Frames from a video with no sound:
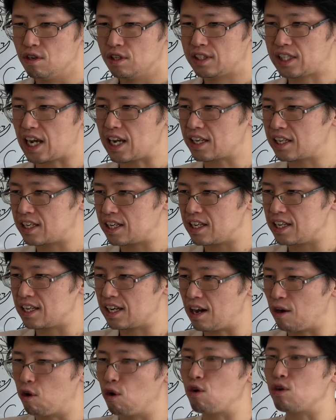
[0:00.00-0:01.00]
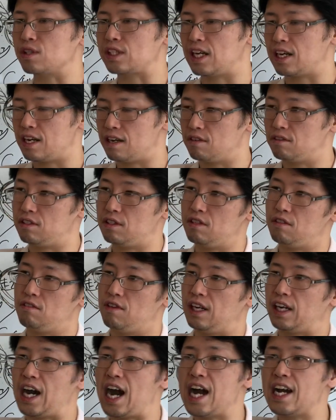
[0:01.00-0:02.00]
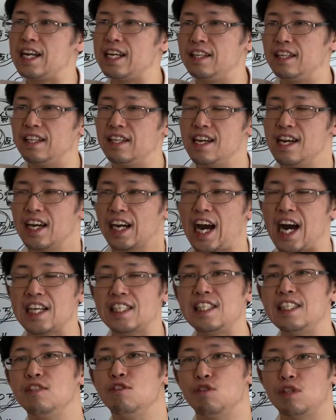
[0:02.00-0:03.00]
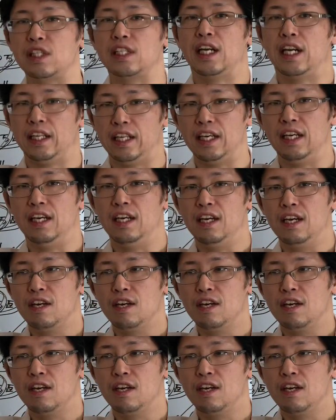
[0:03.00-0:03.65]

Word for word: 借金が保護されるっていうのは貸し主がね、